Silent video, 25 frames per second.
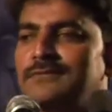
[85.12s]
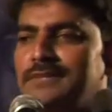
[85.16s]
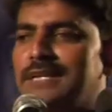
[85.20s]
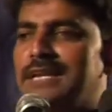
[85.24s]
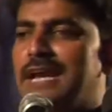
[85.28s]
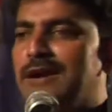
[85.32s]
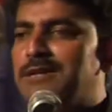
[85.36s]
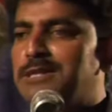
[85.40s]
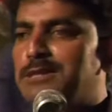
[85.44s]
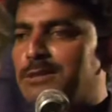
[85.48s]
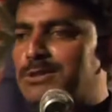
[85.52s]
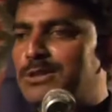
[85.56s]

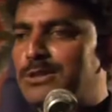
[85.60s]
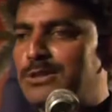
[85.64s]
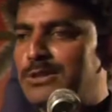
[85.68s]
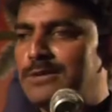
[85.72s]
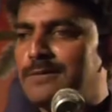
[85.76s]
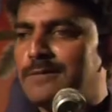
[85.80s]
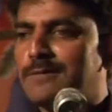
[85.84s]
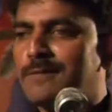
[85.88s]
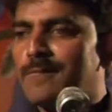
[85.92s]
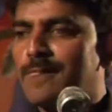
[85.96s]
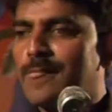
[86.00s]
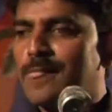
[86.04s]
ఏమని చెబుతాడు
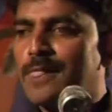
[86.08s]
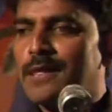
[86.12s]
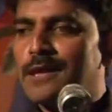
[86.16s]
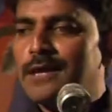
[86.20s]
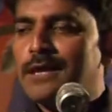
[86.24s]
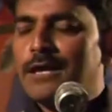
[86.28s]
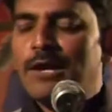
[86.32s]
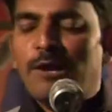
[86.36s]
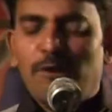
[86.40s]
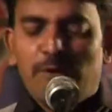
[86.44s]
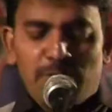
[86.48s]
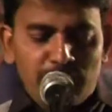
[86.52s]

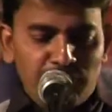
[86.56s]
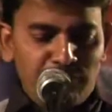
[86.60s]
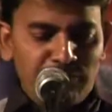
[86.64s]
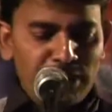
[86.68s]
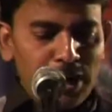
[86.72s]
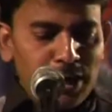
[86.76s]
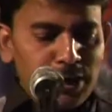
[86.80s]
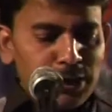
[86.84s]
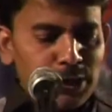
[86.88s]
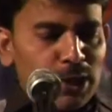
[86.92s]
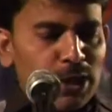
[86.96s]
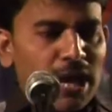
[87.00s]

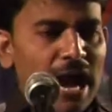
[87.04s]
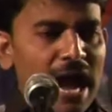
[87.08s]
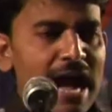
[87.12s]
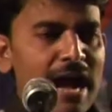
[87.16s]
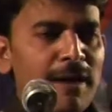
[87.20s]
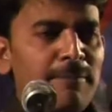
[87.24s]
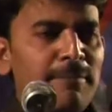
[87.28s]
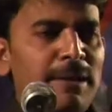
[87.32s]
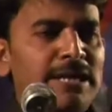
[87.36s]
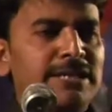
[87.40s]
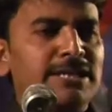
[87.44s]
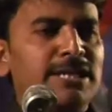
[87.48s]
ఫ్రెండ్
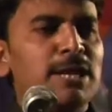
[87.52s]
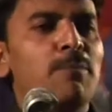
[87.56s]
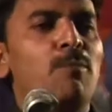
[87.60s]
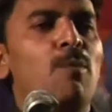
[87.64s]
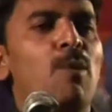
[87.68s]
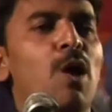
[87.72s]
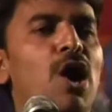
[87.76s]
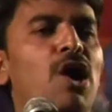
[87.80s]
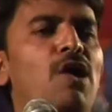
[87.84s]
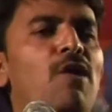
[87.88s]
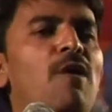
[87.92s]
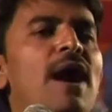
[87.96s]
కాబట్టి
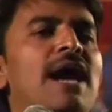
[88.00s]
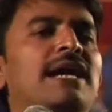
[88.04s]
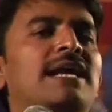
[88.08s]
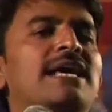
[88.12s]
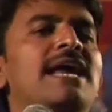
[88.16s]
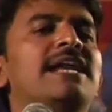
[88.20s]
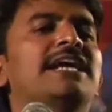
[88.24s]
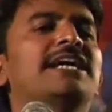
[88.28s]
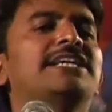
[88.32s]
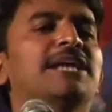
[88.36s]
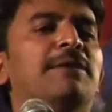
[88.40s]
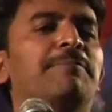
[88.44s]

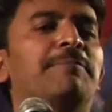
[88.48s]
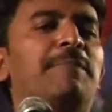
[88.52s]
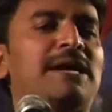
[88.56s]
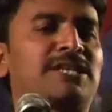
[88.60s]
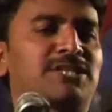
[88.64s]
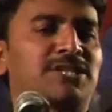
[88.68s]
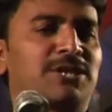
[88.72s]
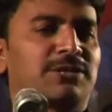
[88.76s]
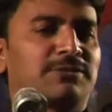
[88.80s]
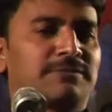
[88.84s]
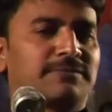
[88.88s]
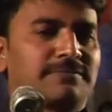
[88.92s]
మొహమాటానికి
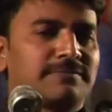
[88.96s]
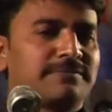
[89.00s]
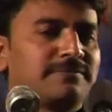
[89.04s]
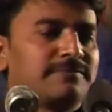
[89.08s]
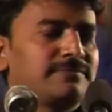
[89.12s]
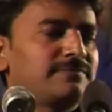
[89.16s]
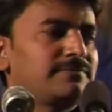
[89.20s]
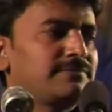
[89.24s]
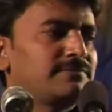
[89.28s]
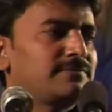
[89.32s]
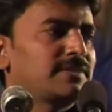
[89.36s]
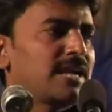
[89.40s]
చెప్పేస్తాడు
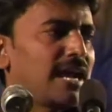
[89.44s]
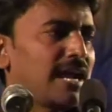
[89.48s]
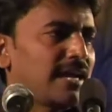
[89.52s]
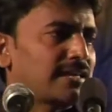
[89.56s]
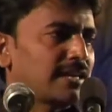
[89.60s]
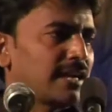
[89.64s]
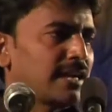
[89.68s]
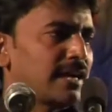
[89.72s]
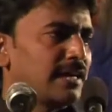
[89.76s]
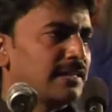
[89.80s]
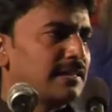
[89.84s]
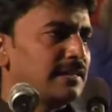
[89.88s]

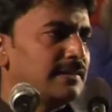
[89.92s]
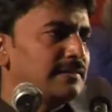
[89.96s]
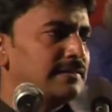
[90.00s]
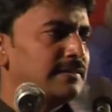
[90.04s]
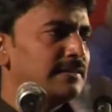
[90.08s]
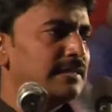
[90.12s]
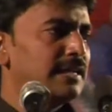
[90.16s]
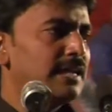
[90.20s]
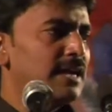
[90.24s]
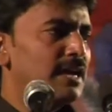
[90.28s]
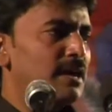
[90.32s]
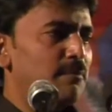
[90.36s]
కరెక్టా కాదా
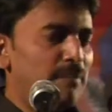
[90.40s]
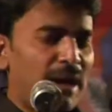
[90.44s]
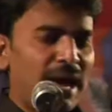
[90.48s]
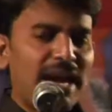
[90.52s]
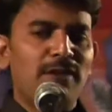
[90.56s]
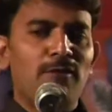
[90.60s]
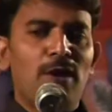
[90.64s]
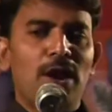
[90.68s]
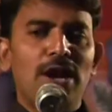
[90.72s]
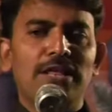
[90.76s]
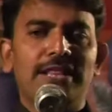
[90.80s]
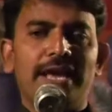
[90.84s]
మన
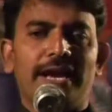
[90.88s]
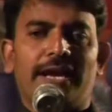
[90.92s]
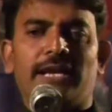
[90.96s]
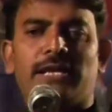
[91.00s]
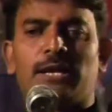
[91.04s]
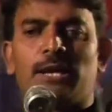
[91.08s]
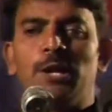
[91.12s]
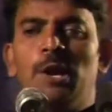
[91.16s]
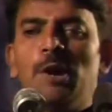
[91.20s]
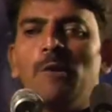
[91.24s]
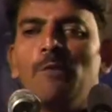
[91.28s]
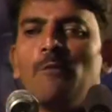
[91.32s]
వాళ్ళ
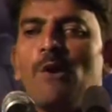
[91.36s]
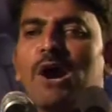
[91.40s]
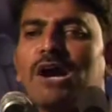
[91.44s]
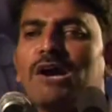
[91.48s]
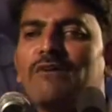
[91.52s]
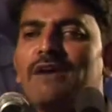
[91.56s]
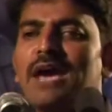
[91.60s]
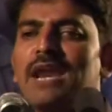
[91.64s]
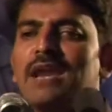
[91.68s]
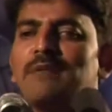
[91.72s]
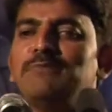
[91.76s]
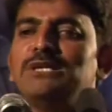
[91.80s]
దగ్గరికి
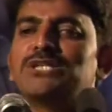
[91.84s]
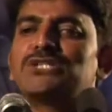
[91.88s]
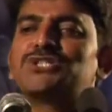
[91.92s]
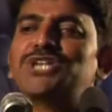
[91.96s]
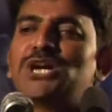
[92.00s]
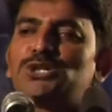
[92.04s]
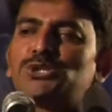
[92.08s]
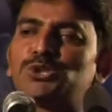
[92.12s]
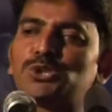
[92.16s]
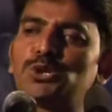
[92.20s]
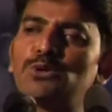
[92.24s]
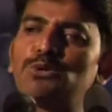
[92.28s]
ఒకవేళ మీ
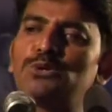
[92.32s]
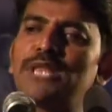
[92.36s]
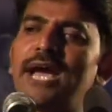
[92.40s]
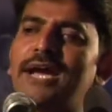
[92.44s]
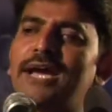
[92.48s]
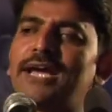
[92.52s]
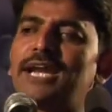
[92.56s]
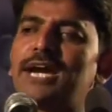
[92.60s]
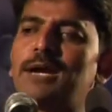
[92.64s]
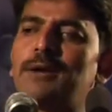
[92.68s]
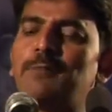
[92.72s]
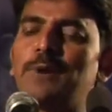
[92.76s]
శత్రువు
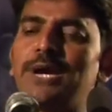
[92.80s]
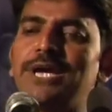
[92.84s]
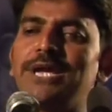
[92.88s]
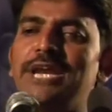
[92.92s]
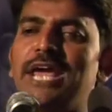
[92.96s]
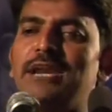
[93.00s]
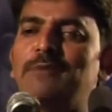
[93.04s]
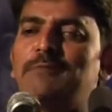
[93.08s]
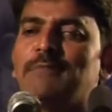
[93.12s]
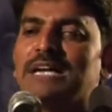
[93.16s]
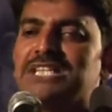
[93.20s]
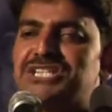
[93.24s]
దగ్గరకు పోయి
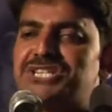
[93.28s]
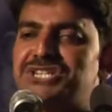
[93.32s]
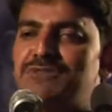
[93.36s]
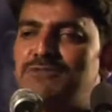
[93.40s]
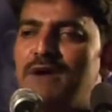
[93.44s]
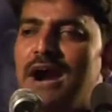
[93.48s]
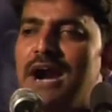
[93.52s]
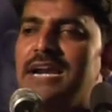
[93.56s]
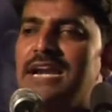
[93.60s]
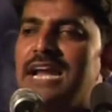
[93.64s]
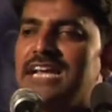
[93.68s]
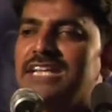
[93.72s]
నేను
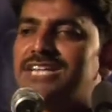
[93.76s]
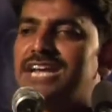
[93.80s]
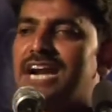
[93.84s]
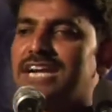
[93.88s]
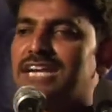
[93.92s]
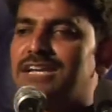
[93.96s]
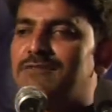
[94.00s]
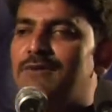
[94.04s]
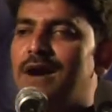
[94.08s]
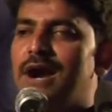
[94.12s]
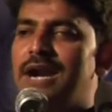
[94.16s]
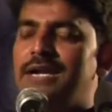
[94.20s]
మంచివాడినా
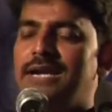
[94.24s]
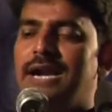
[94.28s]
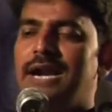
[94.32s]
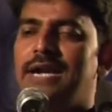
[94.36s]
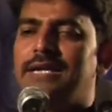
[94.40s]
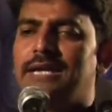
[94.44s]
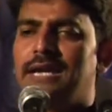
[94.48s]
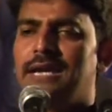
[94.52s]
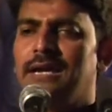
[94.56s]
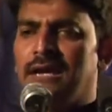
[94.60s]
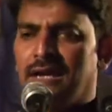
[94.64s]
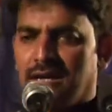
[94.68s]
చెడ్డవాడినా
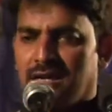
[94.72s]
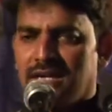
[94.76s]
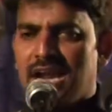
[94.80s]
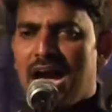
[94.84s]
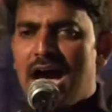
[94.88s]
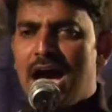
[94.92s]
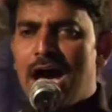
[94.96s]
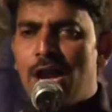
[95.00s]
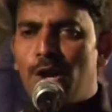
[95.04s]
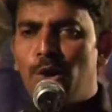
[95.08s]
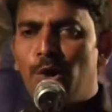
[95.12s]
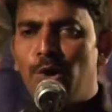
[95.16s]
అంటే
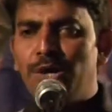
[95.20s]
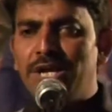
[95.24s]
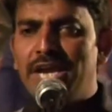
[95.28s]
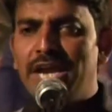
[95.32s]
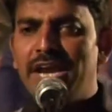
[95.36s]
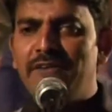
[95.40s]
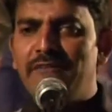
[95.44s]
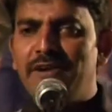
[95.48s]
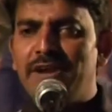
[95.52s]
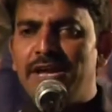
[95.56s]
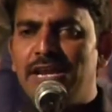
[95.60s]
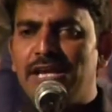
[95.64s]
నాలో
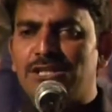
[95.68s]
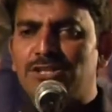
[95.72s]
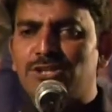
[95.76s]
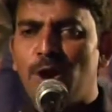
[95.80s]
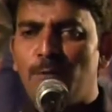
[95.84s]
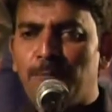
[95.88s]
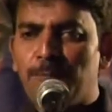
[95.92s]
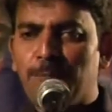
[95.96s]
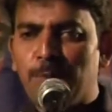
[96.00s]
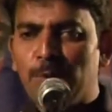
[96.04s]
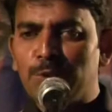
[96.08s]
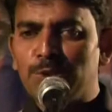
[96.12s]
ఏవైనా
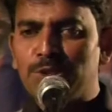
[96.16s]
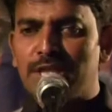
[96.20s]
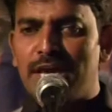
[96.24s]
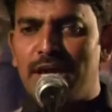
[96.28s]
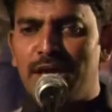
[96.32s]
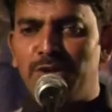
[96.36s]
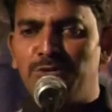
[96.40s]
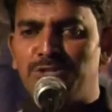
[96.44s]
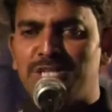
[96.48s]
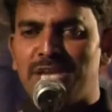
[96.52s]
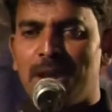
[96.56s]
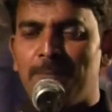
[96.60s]
తప్పు ఉందా
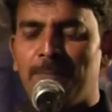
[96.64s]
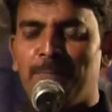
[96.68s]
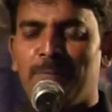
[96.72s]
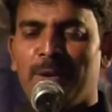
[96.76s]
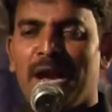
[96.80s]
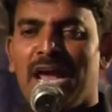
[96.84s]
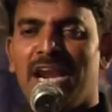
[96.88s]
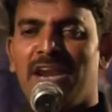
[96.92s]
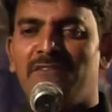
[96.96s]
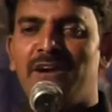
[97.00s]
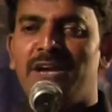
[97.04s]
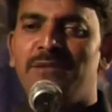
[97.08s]
నువ్వు
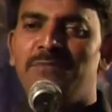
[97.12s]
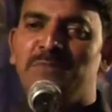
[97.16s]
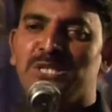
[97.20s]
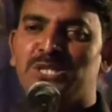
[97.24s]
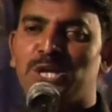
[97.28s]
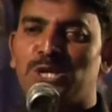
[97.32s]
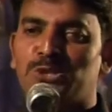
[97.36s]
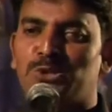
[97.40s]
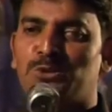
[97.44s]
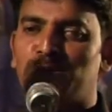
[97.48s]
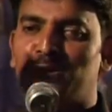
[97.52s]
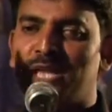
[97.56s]
చెప్పగలవని మీ
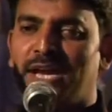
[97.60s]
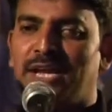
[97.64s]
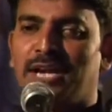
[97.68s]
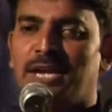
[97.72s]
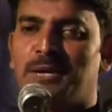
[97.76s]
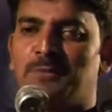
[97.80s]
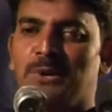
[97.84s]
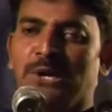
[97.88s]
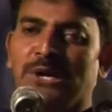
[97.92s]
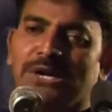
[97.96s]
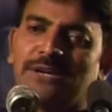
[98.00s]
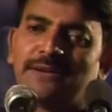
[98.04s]
శత్రువు
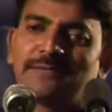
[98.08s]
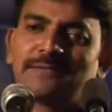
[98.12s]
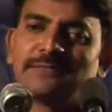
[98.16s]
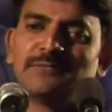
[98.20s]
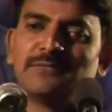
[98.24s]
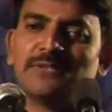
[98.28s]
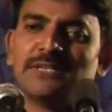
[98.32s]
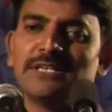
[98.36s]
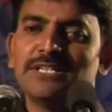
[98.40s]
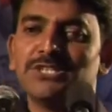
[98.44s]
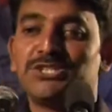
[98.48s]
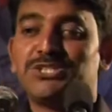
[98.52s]
దగ్గరకు పోండి
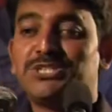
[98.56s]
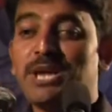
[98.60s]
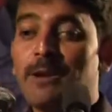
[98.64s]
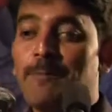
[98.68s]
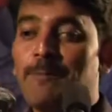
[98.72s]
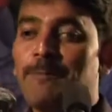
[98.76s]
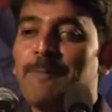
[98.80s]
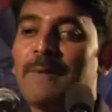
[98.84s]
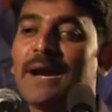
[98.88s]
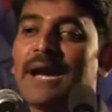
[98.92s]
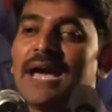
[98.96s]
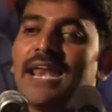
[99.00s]

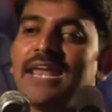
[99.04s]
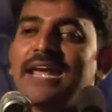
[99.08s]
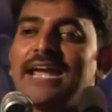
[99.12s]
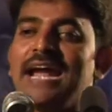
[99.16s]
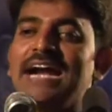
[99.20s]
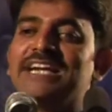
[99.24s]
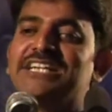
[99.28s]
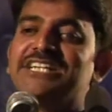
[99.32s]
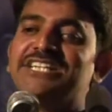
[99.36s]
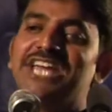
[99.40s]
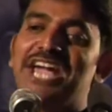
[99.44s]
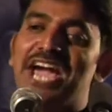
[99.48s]
చెప్పగలిగే
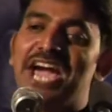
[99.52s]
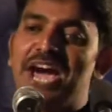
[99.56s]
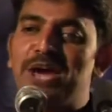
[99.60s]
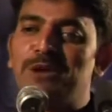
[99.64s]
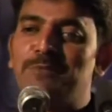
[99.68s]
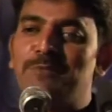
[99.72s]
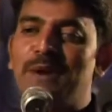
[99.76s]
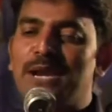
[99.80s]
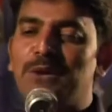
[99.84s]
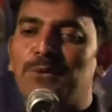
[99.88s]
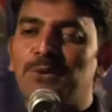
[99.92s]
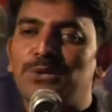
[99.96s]
ఆ డేర్
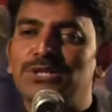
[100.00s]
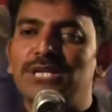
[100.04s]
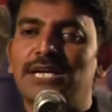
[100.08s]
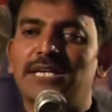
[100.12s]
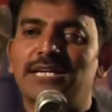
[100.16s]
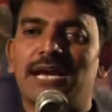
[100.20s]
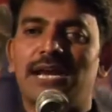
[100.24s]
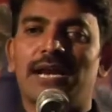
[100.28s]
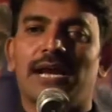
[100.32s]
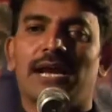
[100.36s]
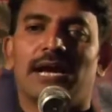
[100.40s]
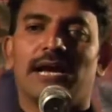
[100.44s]

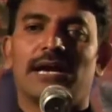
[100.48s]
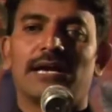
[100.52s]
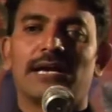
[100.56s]
మనకుందంటారా